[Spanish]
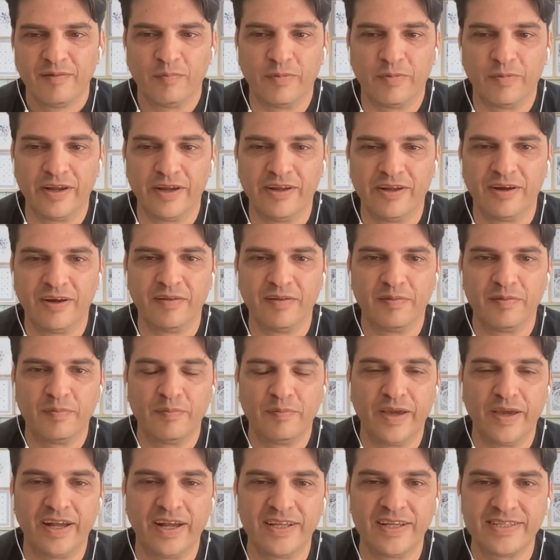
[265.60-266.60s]
Bueno,
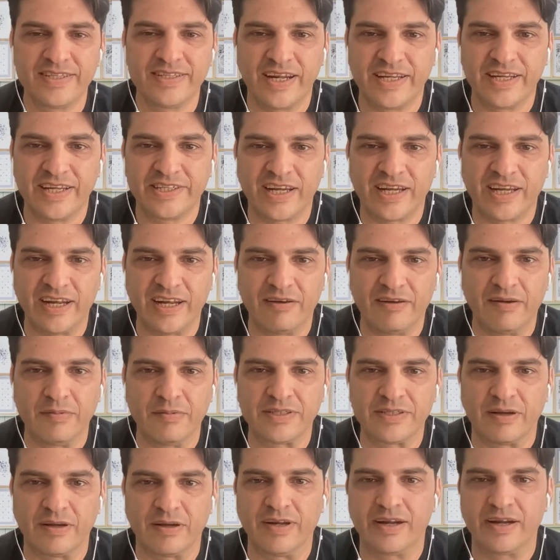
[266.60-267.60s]
vénganse a la charla,
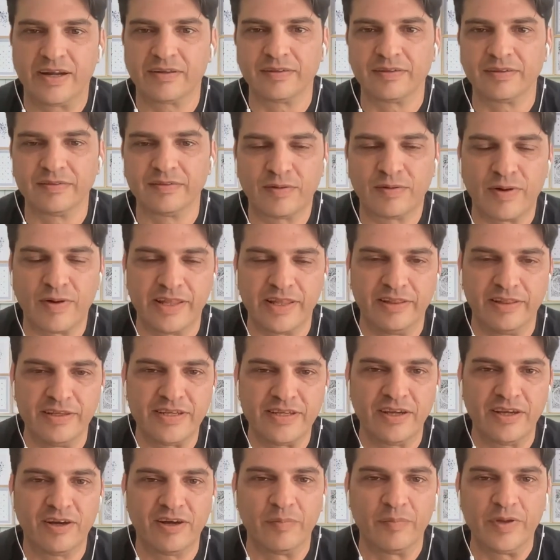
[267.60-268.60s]
vamos a hablar
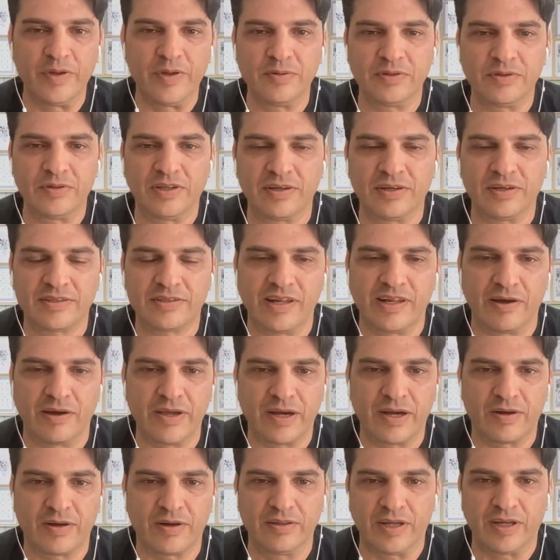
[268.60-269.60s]
45 minutos, les
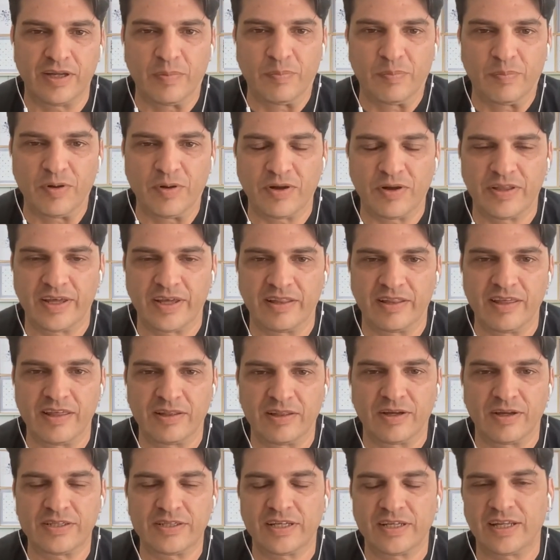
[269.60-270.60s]
voy a contar un poco
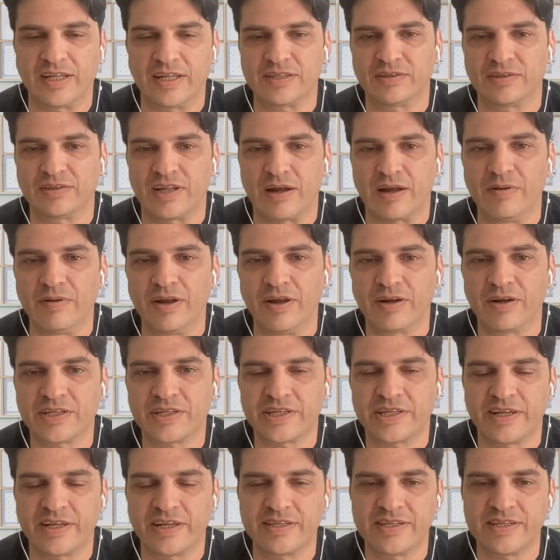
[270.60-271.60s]
de, todas estas otras
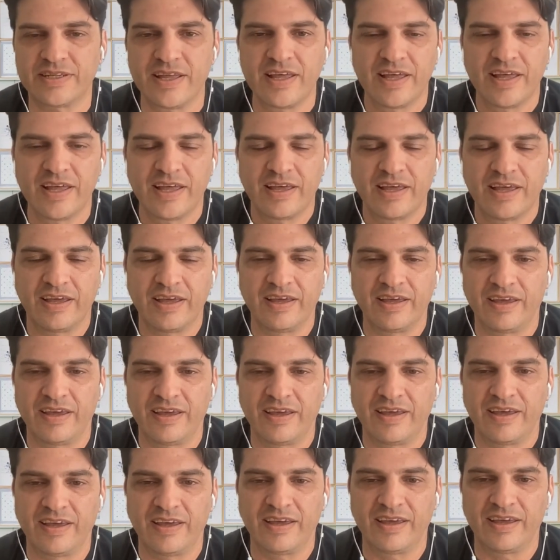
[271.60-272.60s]
blockchains
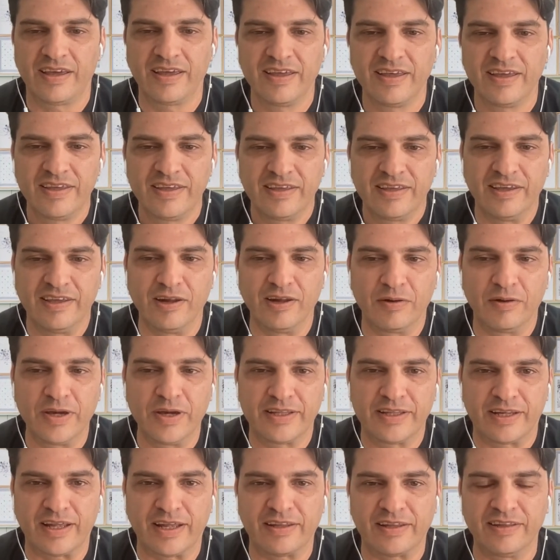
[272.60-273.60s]
eh, y los
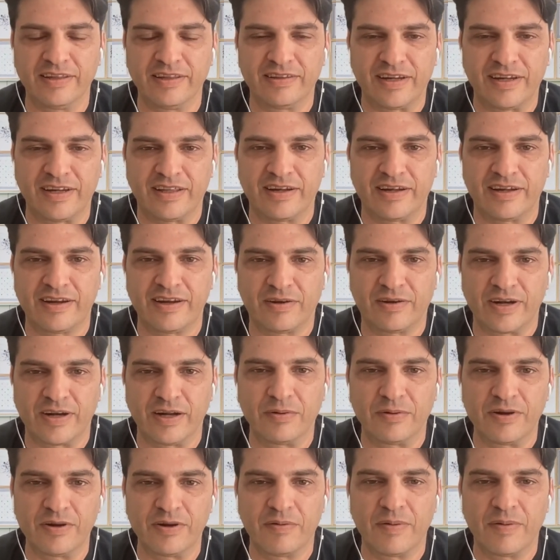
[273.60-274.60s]
voy a tratar de entretener con
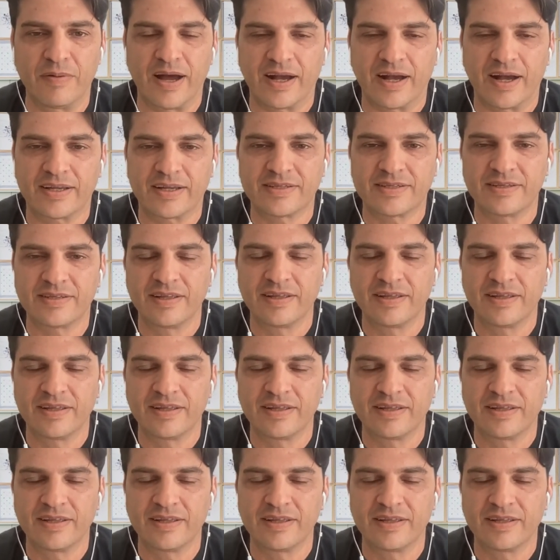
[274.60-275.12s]
algunos bugs.